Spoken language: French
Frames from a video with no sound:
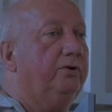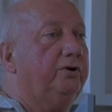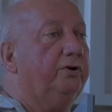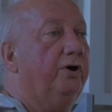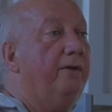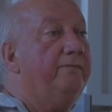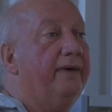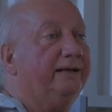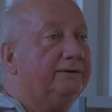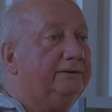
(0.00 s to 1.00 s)
que 1
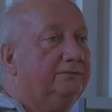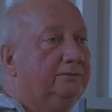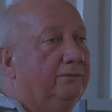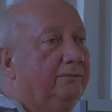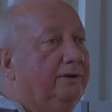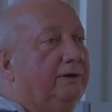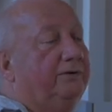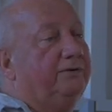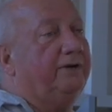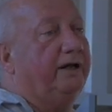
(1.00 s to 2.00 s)
mètre.
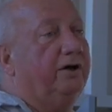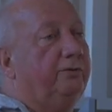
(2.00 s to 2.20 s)
C'est-à-dire on